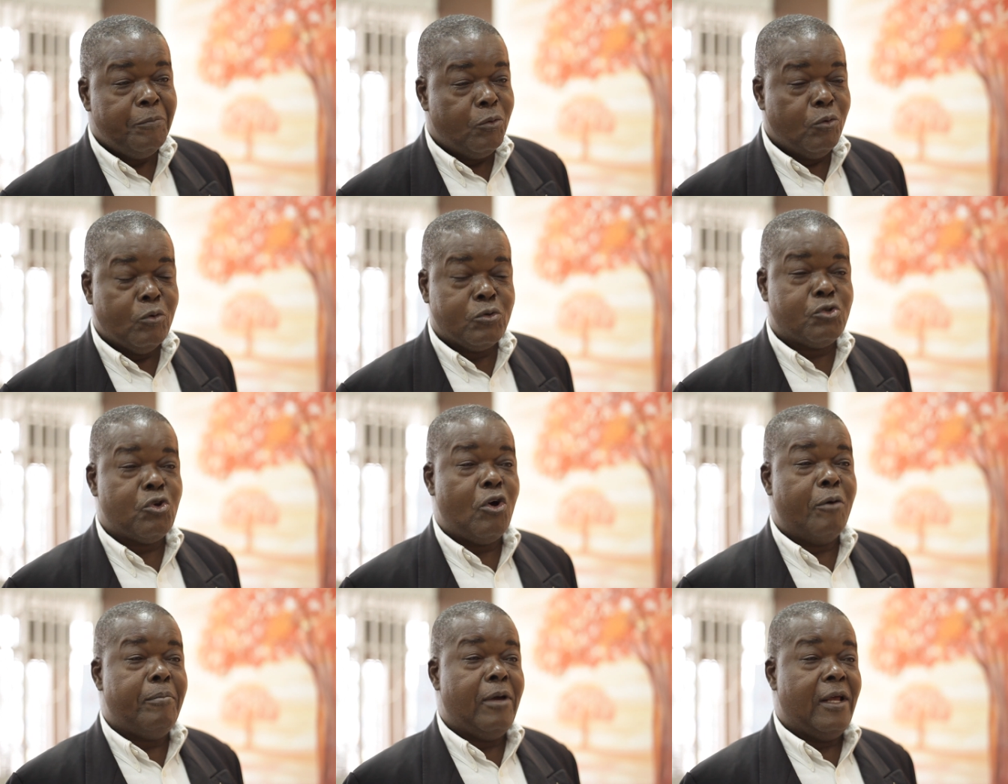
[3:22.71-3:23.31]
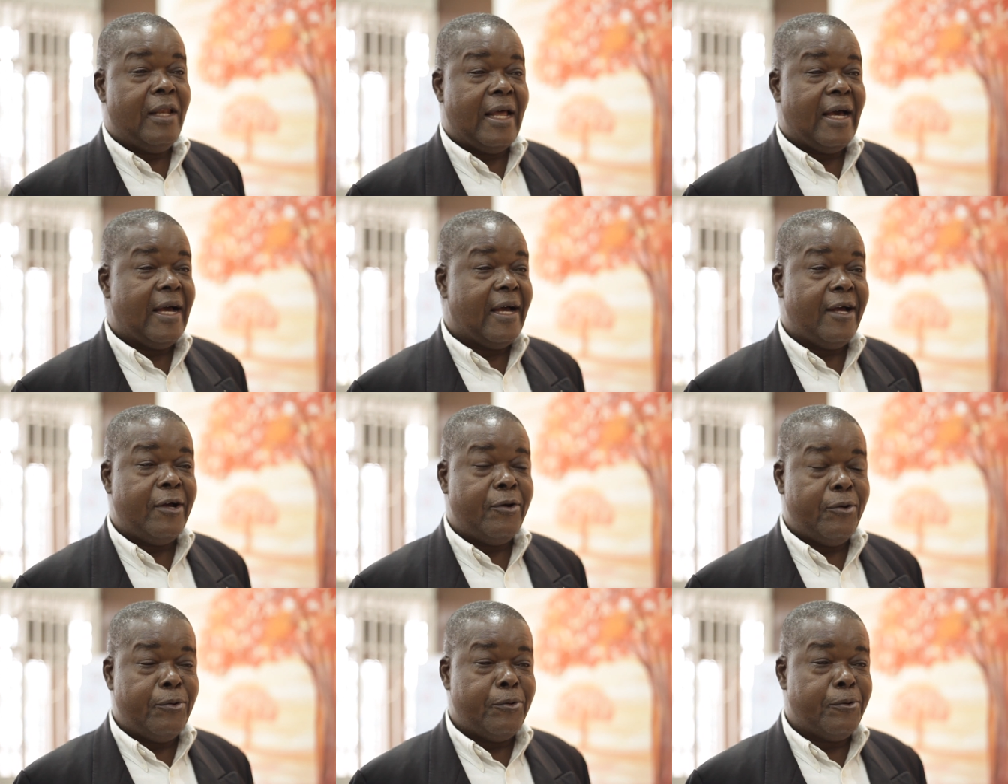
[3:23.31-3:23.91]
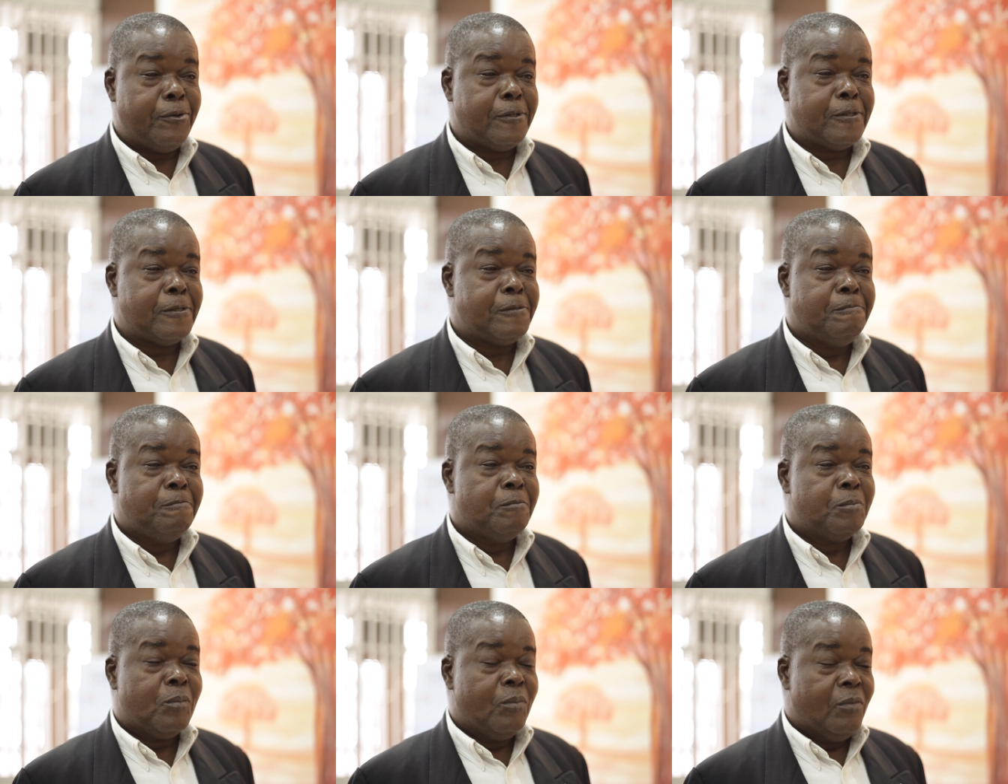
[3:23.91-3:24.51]
Nous sommes là, euh,
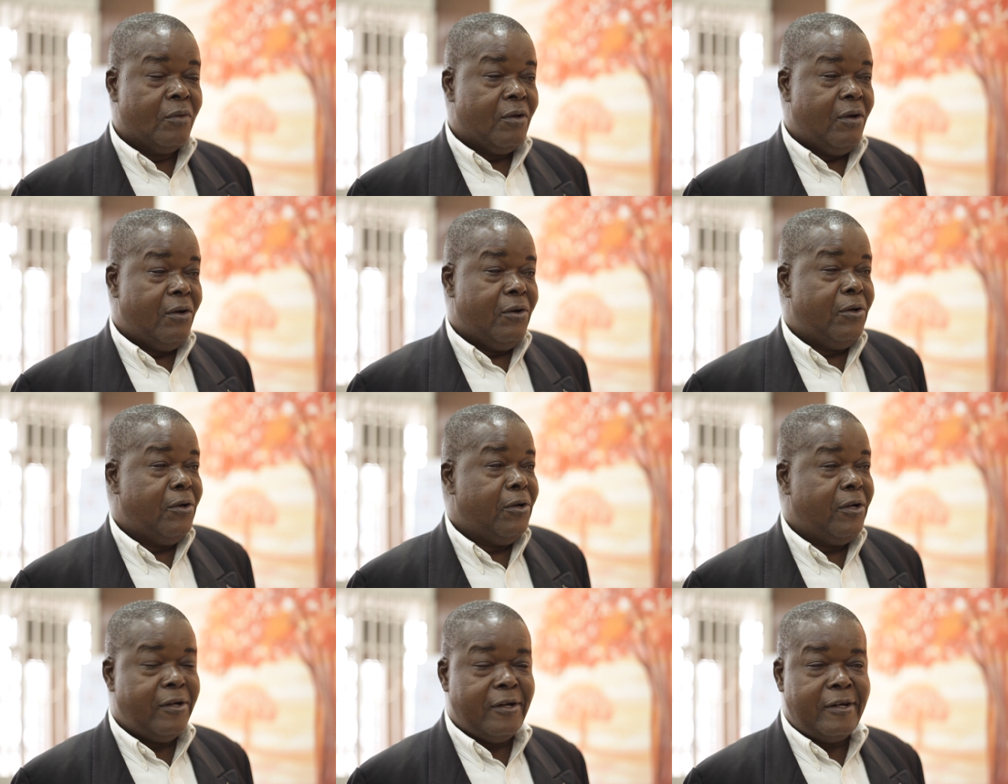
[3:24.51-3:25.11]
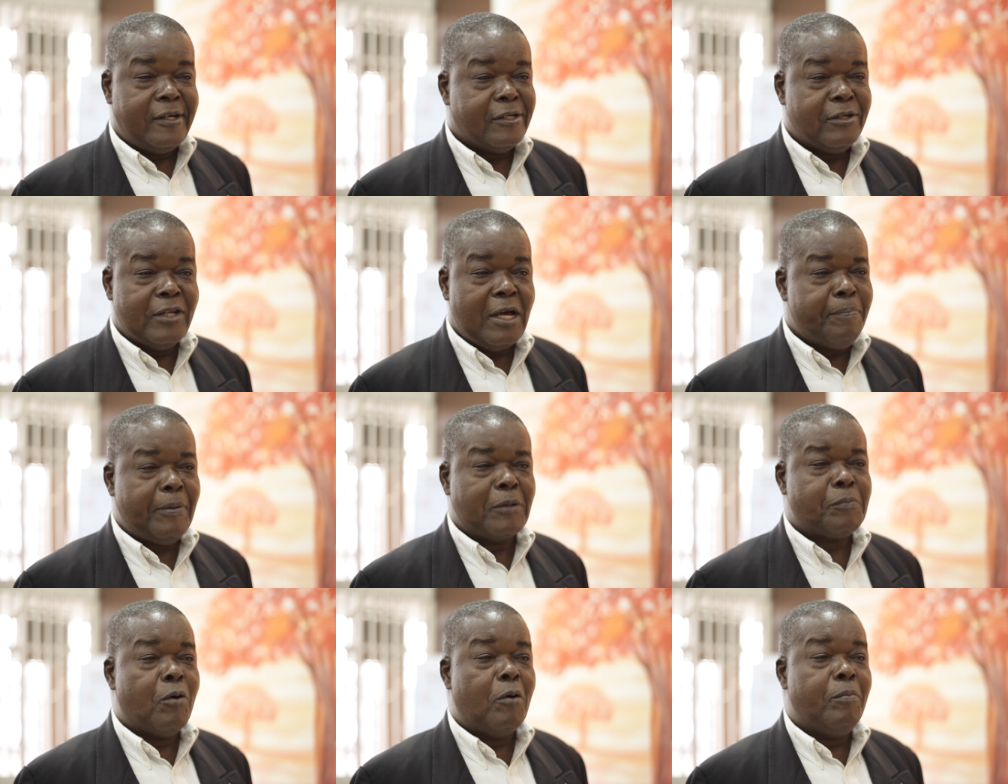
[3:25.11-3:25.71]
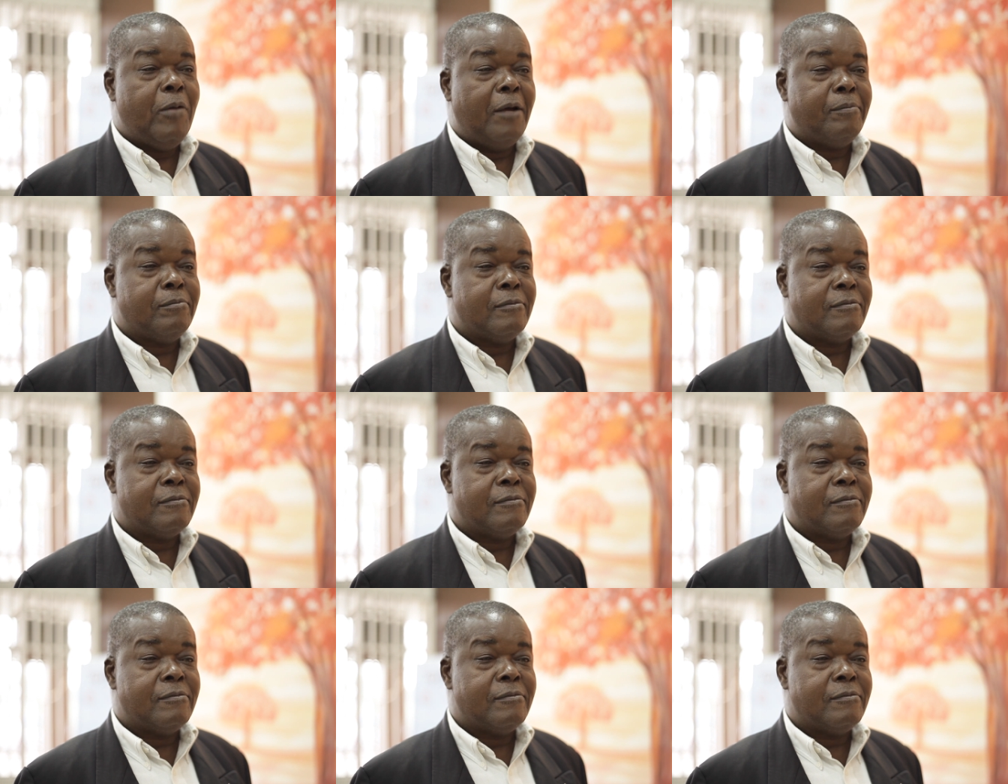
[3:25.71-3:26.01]
euh, on n'a pas de problème.